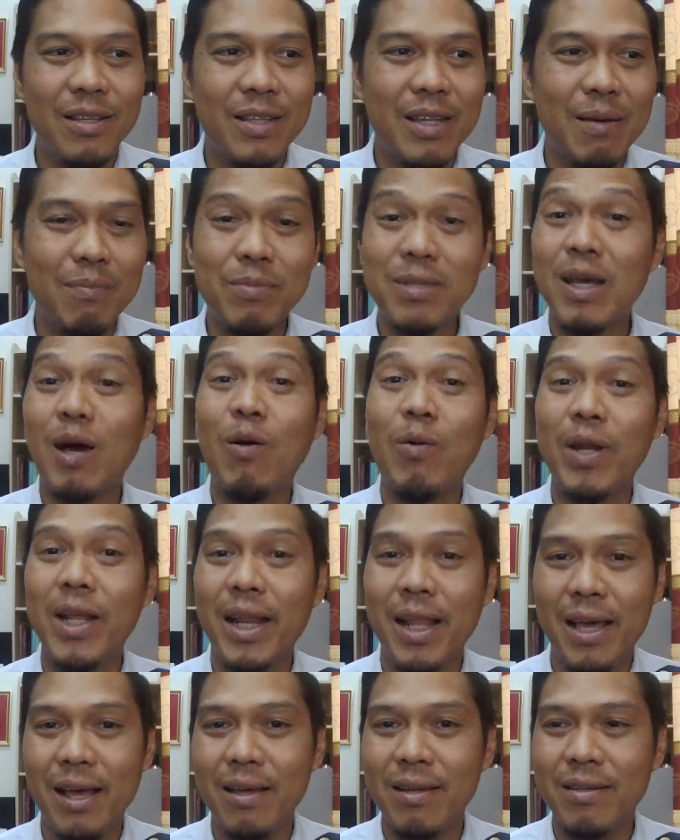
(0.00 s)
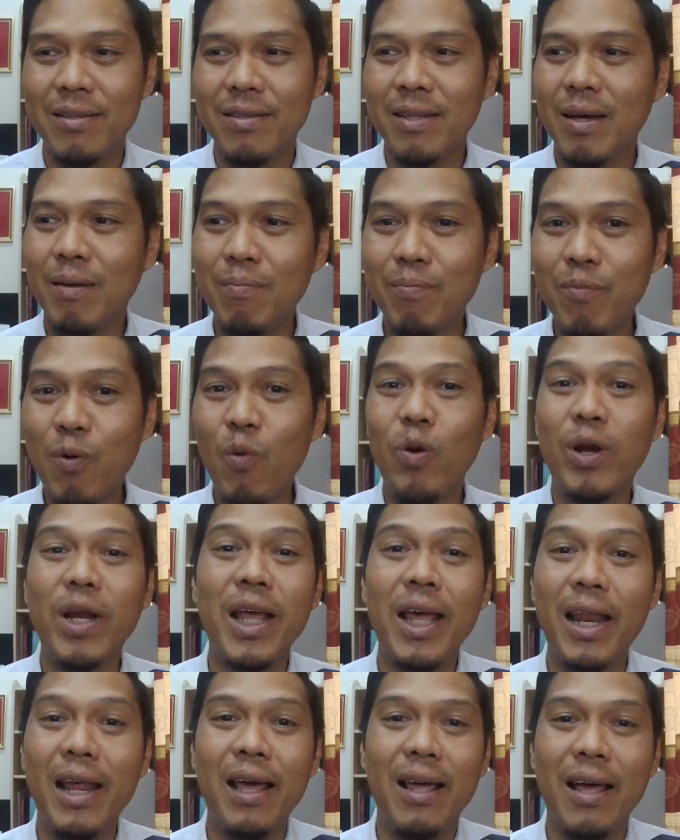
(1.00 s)
ทำเสาได้แล้วทำปูน
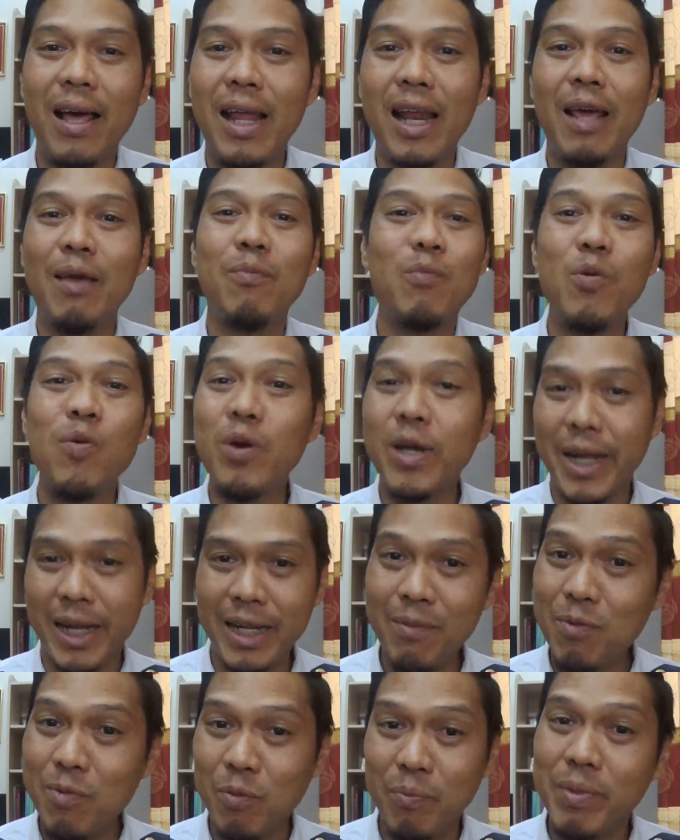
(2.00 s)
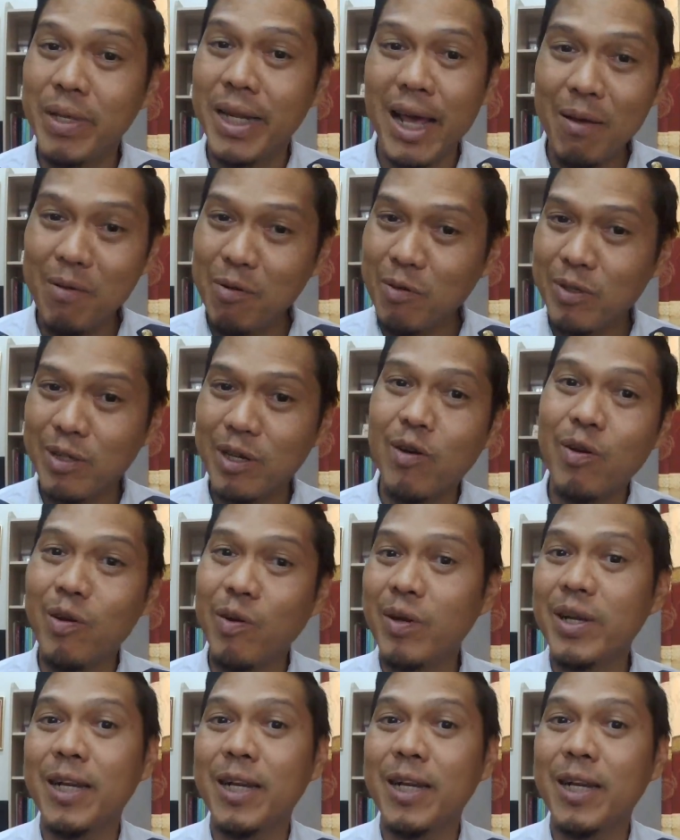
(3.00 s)
ได้แล้ว อะไรพวกไหนที่ผมมีได้ผมจะค่อย